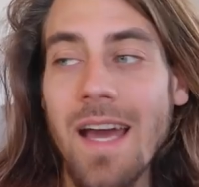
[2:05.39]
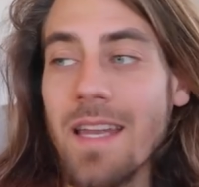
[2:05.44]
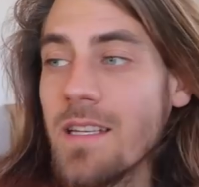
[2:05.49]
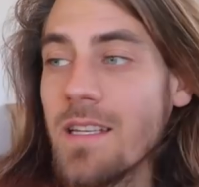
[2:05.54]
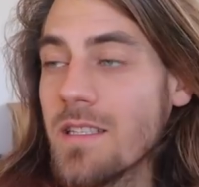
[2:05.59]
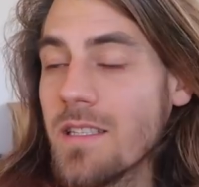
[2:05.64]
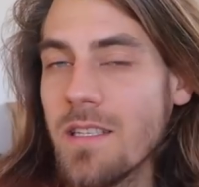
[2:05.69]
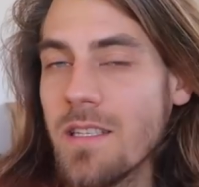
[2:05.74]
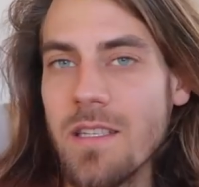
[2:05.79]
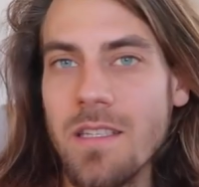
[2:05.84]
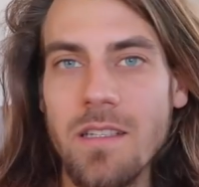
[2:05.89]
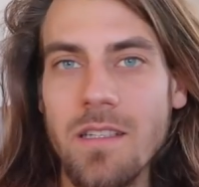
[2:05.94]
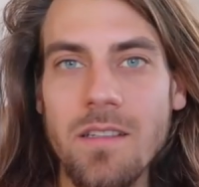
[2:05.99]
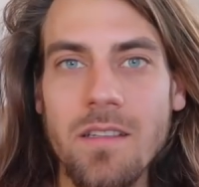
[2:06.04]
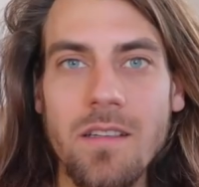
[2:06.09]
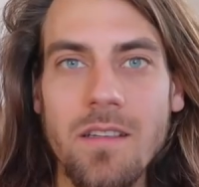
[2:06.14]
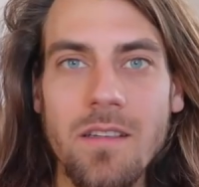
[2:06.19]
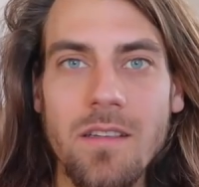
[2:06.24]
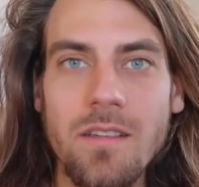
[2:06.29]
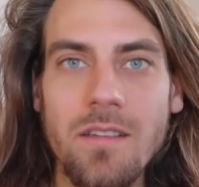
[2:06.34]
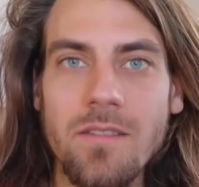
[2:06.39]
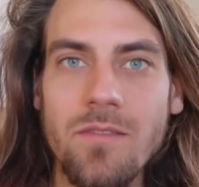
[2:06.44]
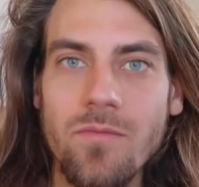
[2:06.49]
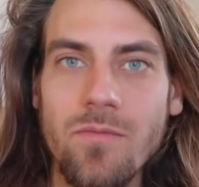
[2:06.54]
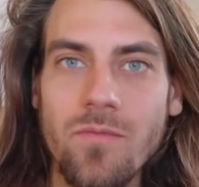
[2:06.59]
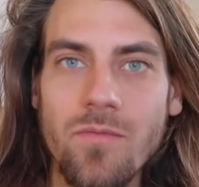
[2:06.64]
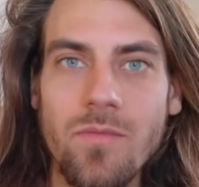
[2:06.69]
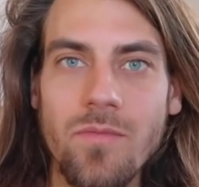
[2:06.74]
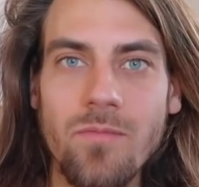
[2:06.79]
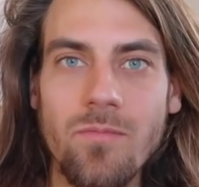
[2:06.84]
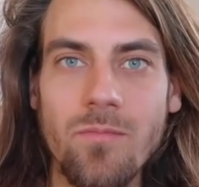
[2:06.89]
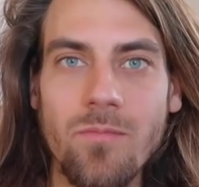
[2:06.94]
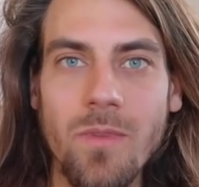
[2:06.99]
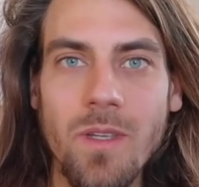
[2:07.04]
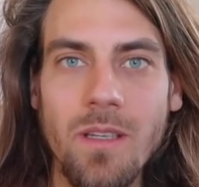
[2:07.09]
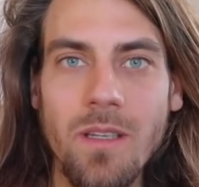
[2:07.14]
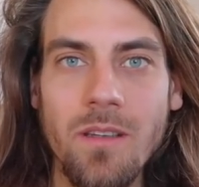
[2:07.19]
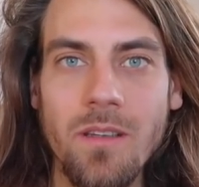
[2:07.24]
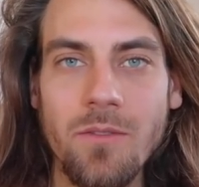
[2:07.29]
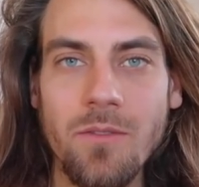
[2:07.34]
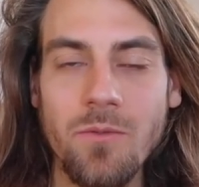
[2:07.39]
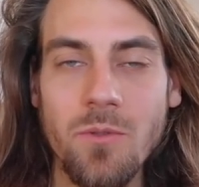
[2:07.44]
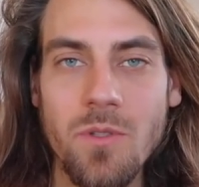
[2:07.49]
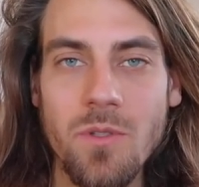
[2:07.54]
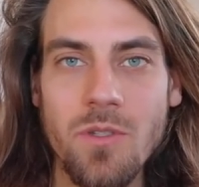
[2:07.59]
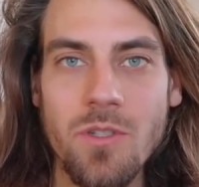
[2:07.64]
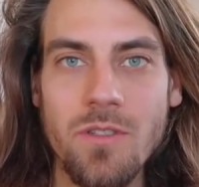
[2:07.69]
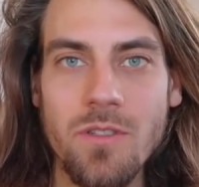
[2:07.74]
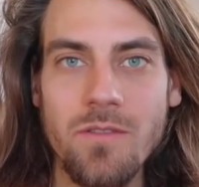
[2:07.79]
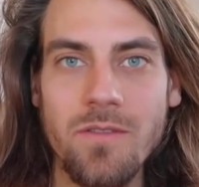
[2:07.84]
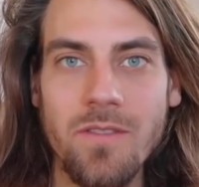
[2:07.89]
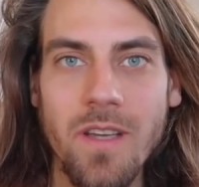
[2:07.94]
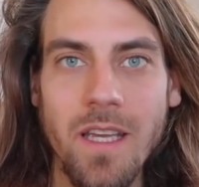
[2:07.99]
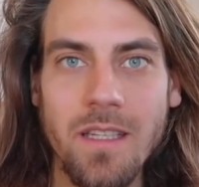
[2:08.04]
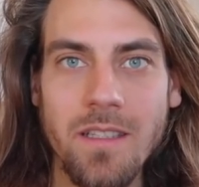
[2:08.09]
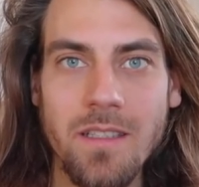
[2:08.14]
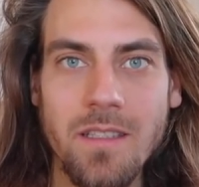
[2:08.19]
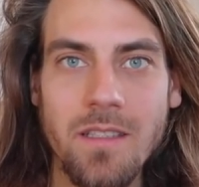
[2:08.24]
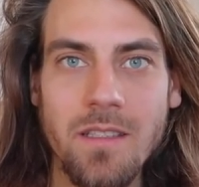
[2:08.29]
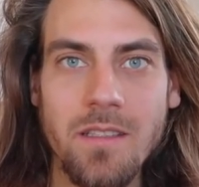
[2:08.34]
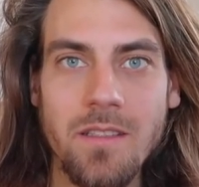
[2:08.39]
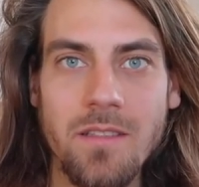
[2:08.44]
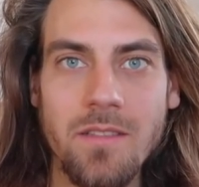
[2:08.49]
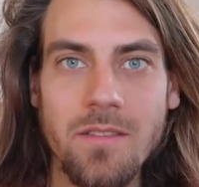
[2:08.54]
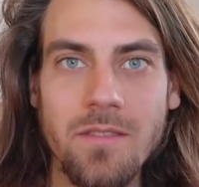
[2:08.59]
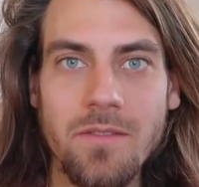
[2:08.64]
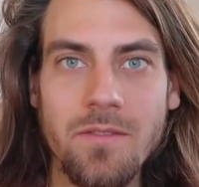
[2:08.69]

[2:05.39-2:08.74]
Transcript: Alles hier in der physischen Welt